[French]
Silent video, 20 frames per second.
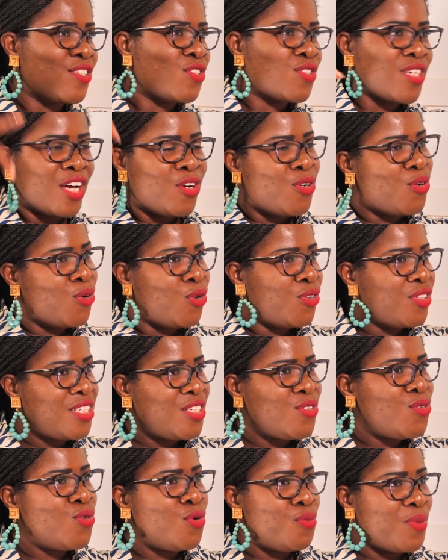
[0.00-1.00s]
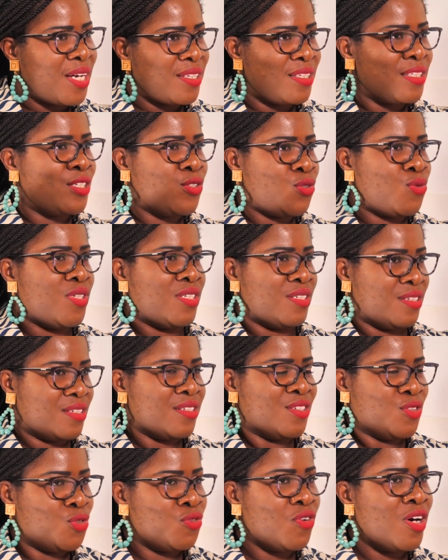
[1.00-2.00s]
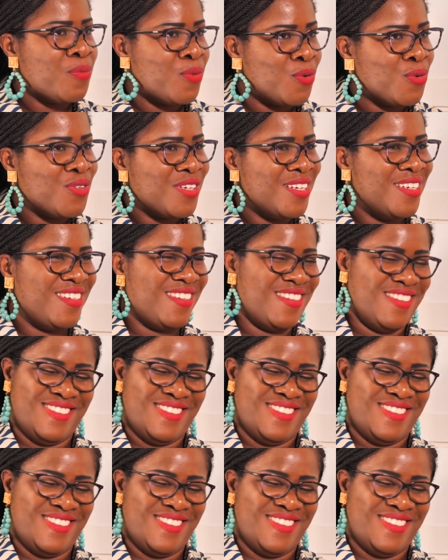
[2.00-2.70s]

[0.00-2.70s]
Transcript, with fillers: ce sera le lundi ou le mardi qui suit. Tu vois peu